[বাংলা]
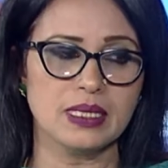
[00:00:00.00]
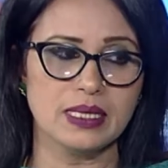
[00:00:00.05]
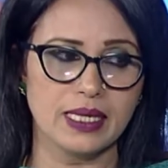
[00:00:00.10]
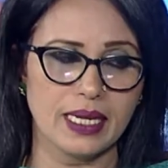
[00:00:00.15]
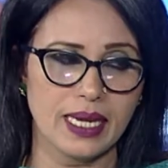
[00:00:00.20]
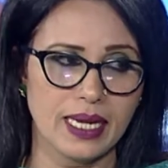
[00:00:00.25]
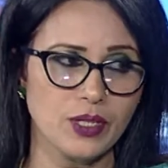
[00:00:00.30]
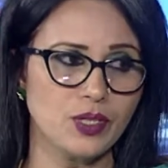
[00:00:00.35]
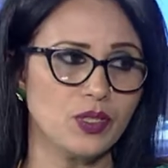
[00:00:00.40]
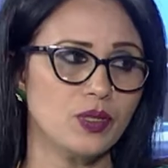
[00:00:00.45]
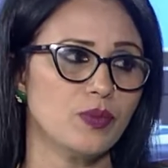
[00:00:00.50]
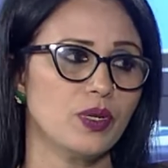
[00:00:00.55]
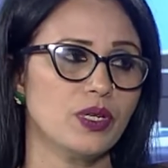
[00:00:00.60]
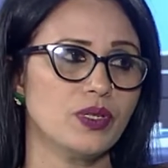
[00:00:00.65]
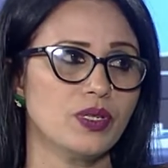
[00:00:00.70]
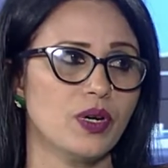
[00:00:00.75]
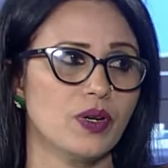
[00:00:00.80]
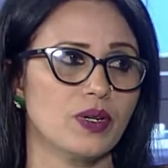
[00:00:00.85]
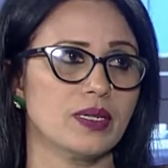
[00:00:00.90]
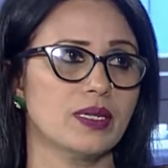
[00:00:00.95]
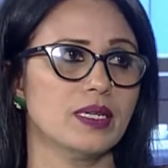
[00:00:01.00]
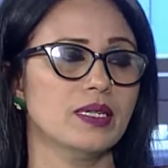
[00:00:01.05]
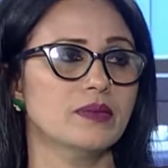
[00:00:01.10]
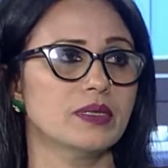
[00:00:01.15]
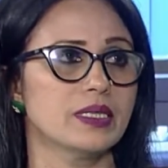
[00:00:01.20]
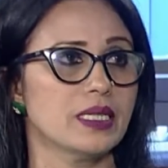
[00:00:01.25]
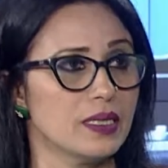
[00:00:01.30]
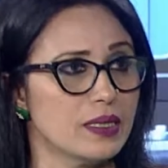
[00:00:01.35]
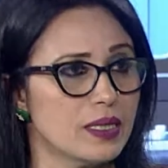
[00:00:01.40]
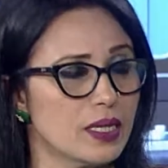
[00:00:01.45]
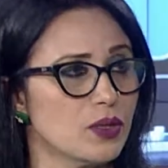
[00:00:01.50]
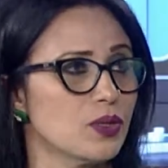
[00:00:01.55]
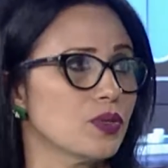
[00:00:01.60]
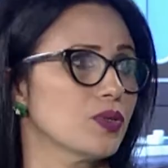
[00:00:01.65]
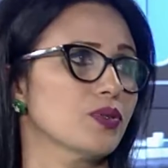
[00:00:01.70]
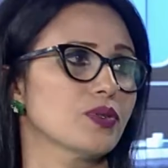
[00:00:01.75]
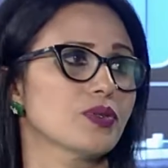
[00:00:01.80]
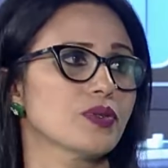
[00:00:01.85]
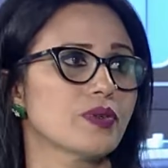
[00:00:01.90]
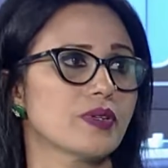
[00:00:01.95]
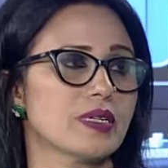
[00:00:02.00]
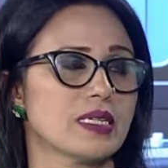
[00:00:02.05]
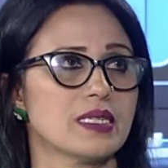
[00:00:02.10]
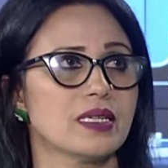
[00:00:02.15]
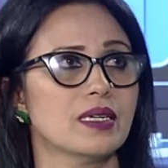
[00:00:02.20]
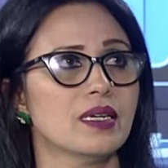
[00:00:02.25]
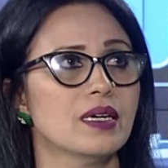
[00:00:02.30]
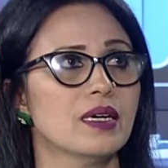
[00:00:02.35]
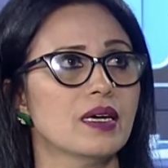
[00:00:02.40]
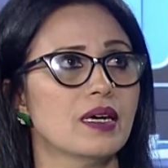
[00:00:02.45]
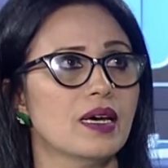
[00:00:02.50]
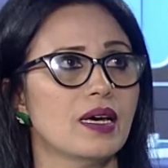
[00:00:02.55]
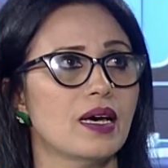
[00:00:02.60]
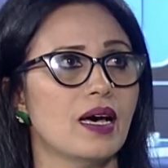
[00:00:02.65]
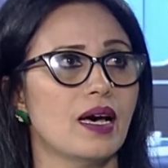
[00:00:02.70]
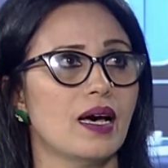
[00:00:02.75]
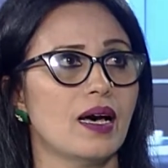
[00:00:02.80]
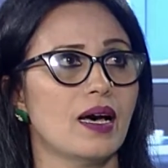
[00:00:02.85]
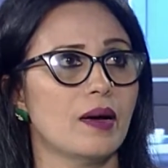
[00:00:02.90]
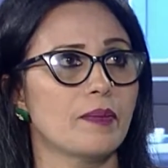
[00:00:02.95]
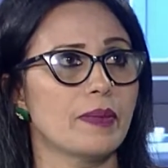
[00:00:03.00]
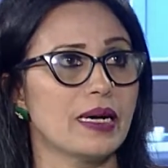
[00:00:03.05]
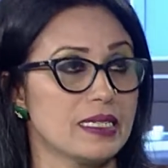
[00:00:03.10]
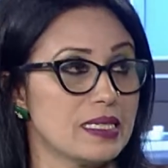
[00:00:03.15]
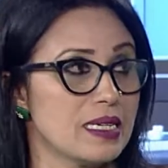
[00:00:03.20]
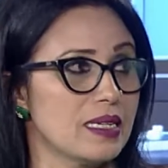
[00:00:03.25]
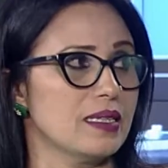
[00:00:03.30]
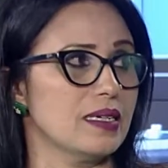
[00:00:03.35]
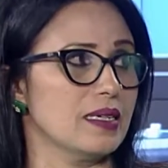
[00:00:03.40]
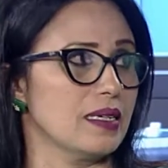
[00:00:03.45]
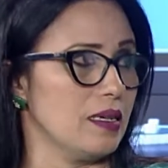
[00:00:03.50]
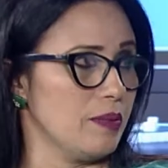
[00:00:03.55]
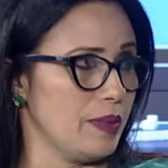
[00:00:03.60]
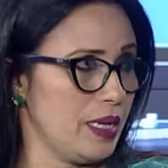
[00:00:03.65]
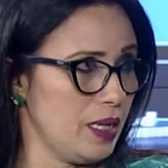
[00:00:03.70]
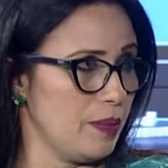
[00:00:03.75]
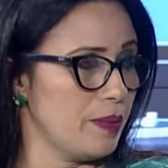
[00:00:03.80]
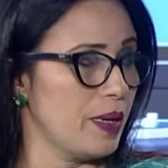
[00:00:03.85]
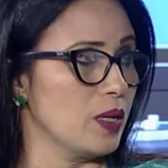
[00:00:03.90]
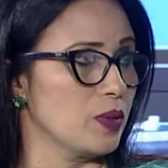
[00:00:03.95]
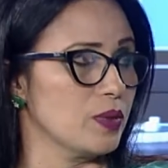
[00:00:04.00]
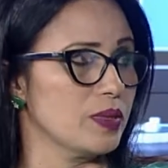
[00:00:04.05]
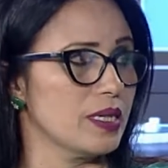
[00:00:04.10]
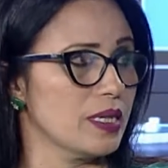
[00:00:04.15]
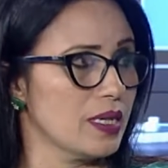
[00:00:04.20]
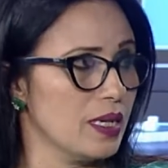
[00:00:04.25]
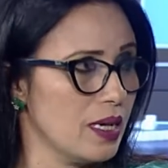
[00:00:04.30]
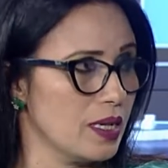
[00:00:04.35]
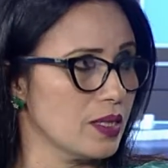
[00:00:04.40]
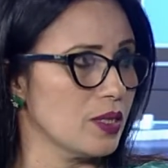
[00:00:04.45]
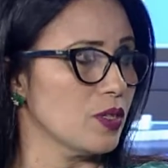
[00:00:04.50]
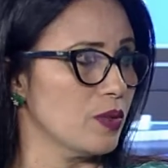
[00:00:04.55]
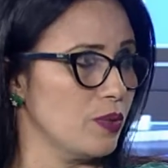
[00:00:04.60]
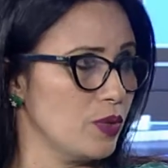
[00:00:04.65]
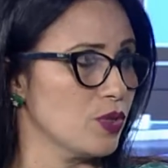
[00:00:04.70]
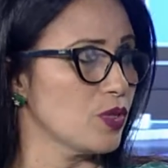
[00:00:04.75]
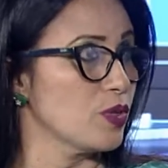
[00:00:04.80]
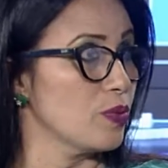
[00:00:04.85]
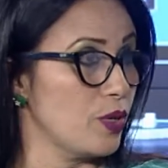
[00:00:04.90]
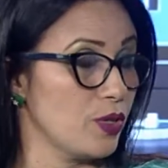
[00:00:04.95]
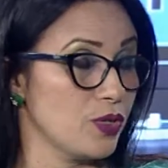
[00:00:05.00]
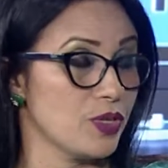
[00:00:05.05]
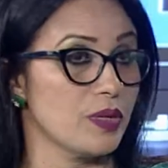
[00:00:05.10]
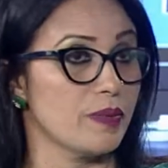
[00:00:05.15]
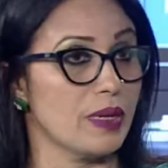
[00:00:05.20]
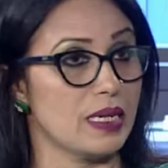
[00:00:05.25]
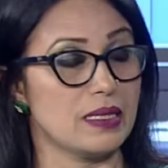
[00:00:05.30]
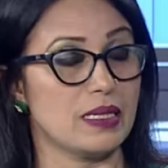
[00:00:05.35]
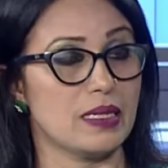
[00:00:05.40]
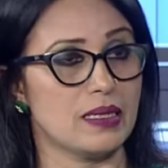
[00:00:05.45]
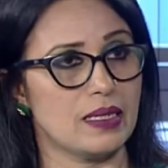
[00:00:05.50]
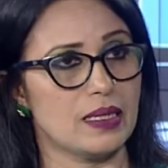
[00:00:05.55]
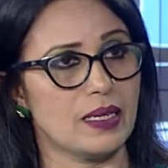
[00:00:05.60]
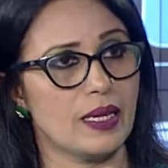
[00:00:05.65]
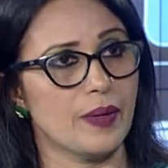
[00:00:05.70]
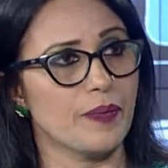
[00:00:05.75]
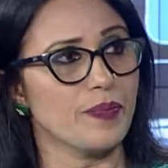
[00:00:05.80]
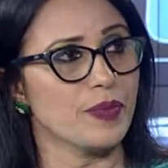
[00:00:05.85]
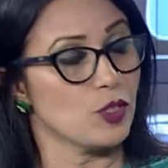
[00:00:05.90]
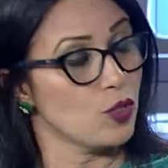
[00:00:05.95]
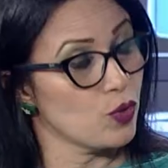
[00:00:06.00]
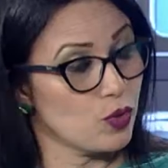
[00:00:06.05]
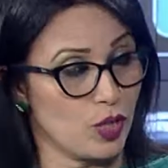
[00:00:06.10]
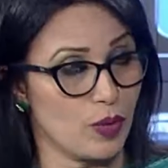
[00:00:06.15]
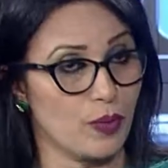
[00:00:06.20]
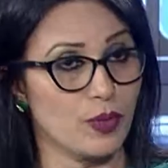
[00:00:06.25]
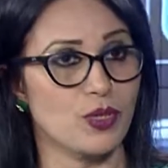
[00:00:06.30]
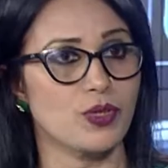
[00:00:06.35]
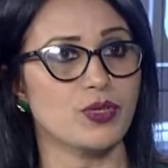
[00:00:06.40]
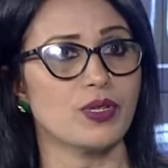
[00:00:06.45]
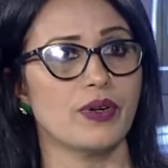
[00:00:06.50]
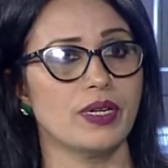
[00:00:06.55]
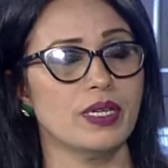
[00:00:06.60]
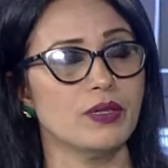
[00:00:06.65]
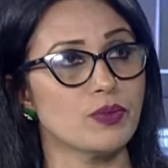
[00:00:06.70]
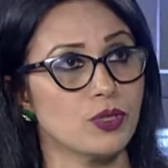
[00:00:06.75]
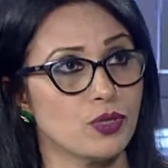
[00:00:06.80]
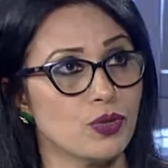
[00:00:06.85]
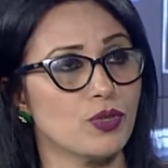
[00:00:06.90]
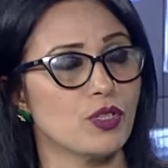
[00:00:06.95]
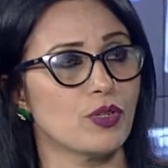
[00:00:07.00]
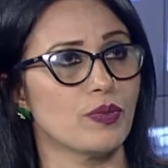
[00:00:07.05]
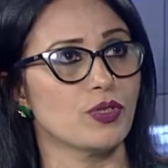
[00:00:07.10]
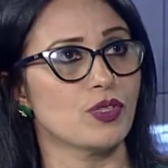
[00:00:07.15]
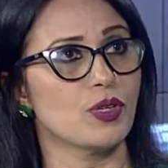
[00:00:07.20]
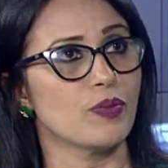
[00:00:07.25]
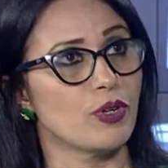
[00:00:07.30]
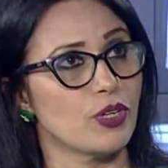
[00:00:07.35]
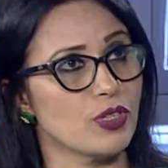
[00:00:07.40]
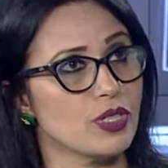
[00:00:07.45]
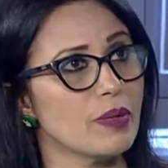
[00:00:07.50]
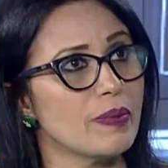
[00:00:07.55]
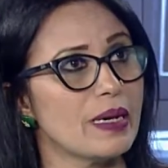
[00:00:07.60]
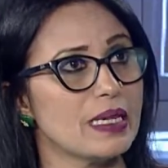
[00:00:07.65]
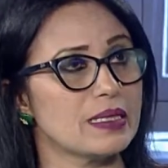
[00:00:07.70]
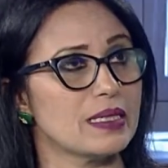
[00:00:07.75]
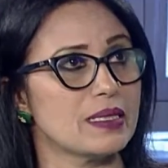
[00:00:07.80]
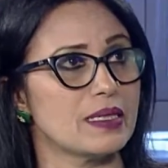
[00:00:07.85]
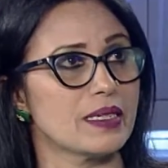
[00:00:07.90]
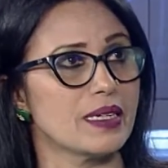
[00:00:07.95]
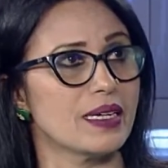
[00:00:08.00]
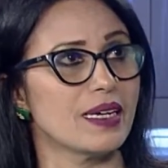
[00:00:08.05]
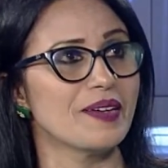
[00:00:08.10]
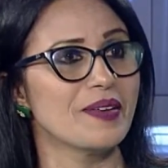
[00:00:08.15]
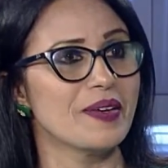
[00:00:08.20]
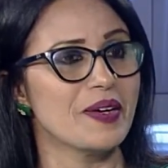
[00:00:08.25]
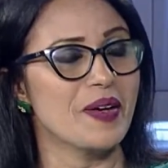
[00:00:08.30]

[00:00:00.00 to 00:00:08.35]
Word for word: যে এই সময় সরকার সিদ্ধান্ত গ্রহণ করেছে বাচ্চাদেরকে মানে বারো থেকে আঠারো বছর বয়সী বাচ্চাদেরকে সতেরো বছর সরি সতেরো বছর বয়সী বাচ্চাদেরকে